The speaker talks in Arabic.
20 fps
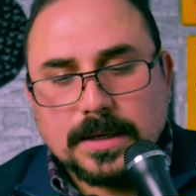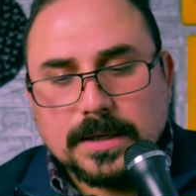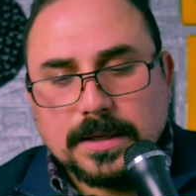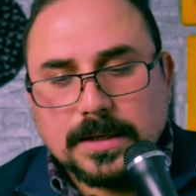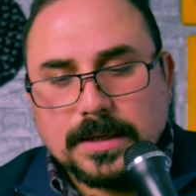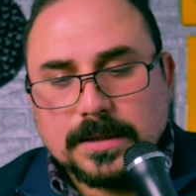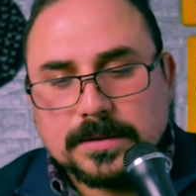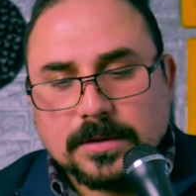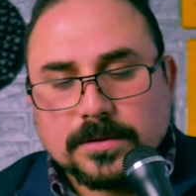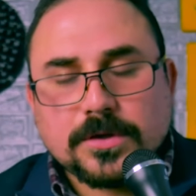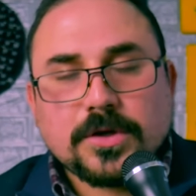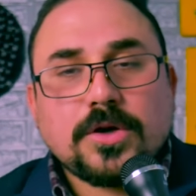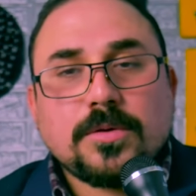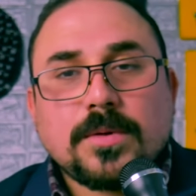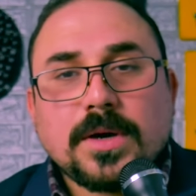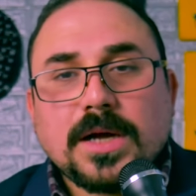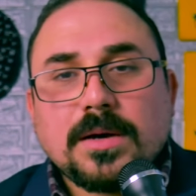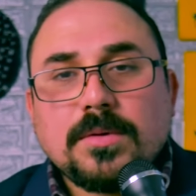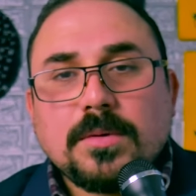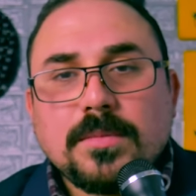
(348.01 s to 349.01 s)
آه، تنطيهم
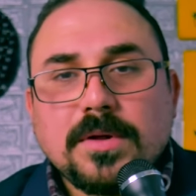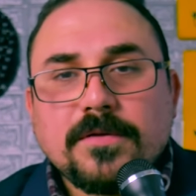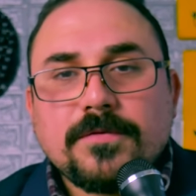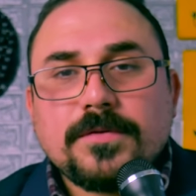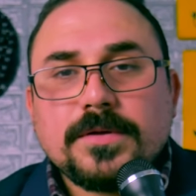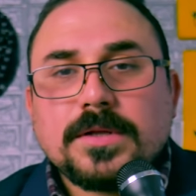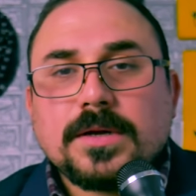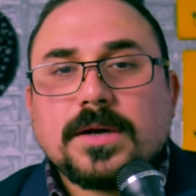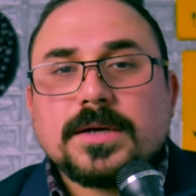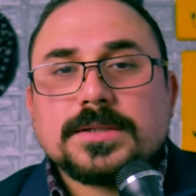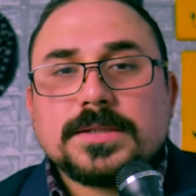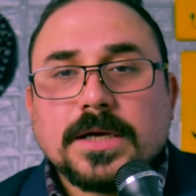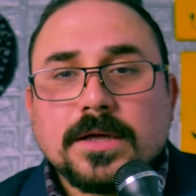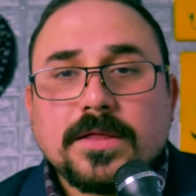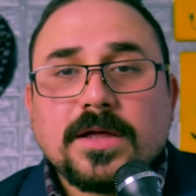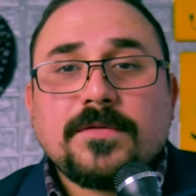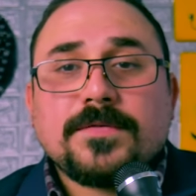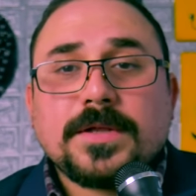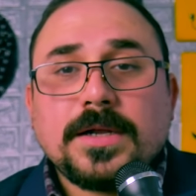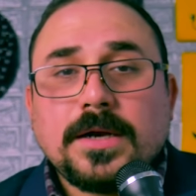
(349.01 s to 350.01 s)
رقم الملف الدراسي
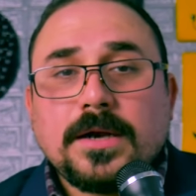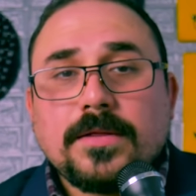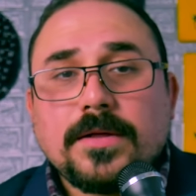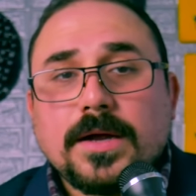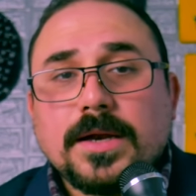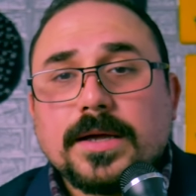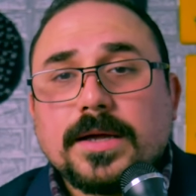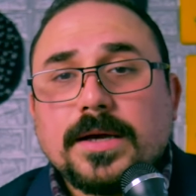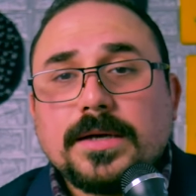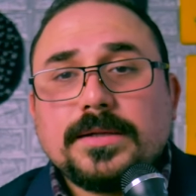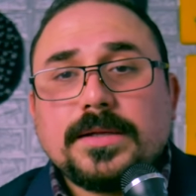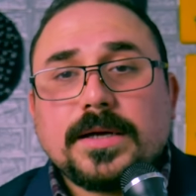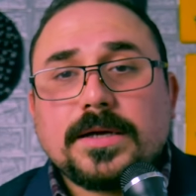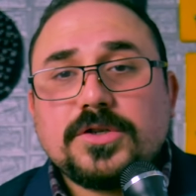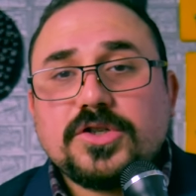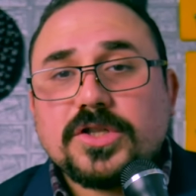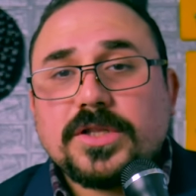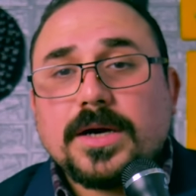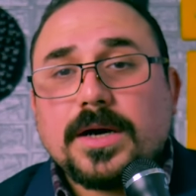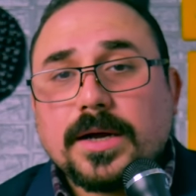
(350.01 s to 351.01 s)
إضافة إلى ذلك عندك
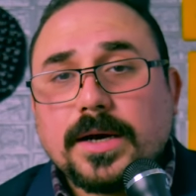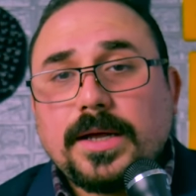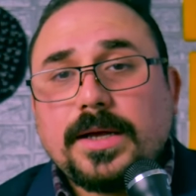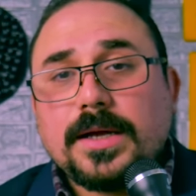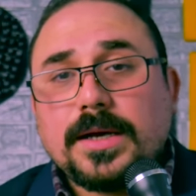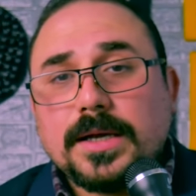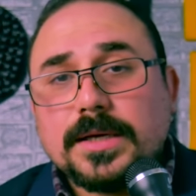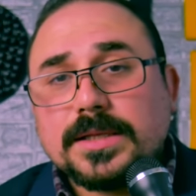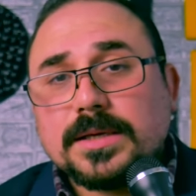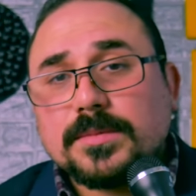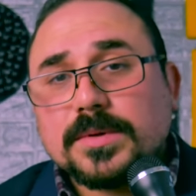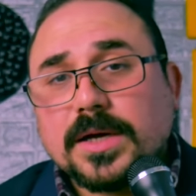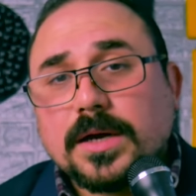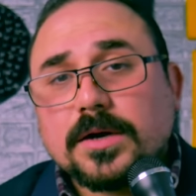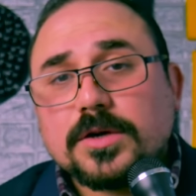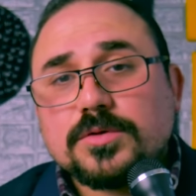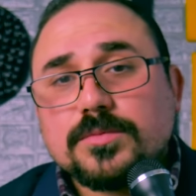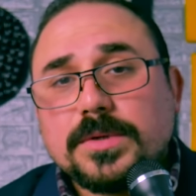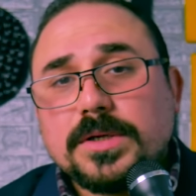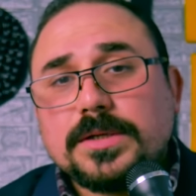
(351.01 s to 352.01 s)
جدارية اللي أنت
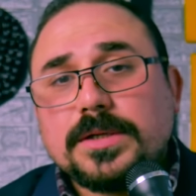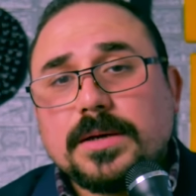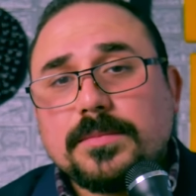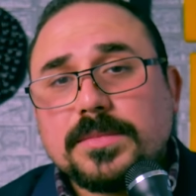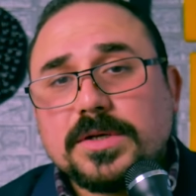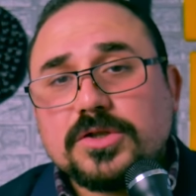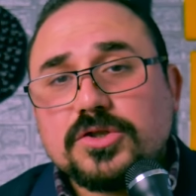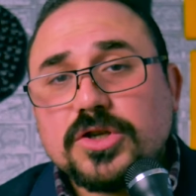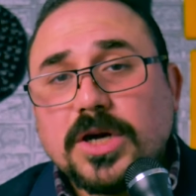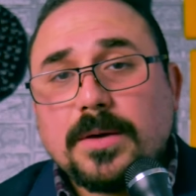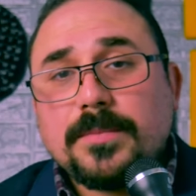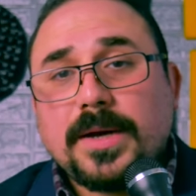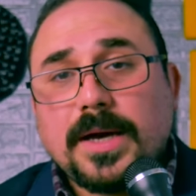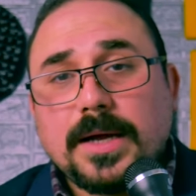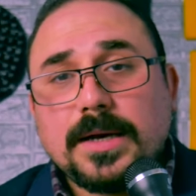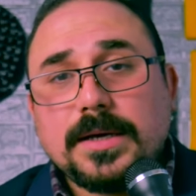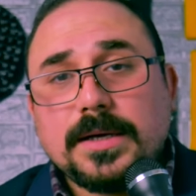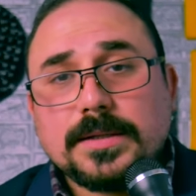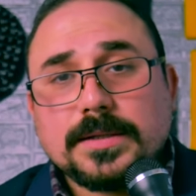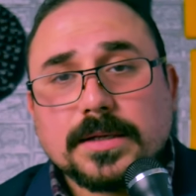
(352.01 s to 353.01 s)
متخرج من عندها من الجامعة
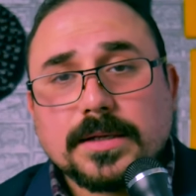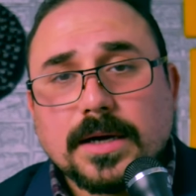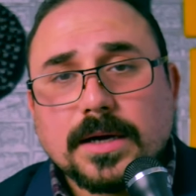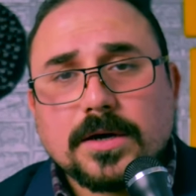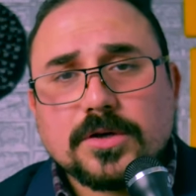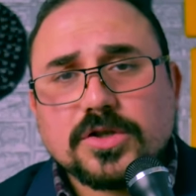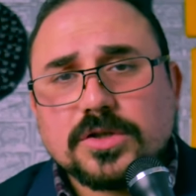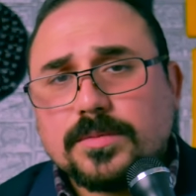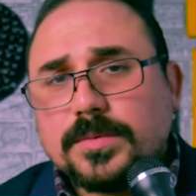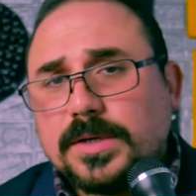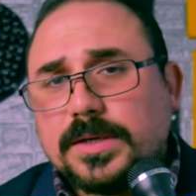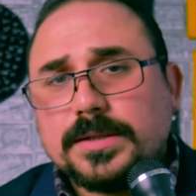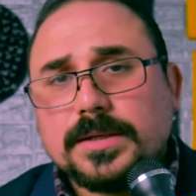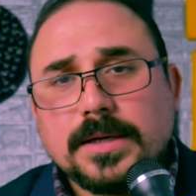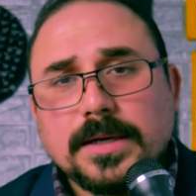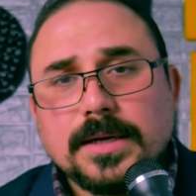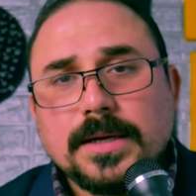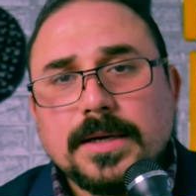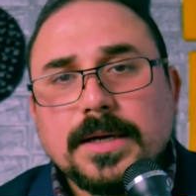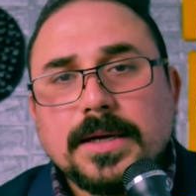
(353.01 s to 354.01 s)
اللي أنت تخرجت من
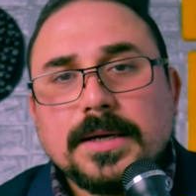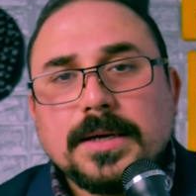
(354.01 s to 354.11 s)
عندها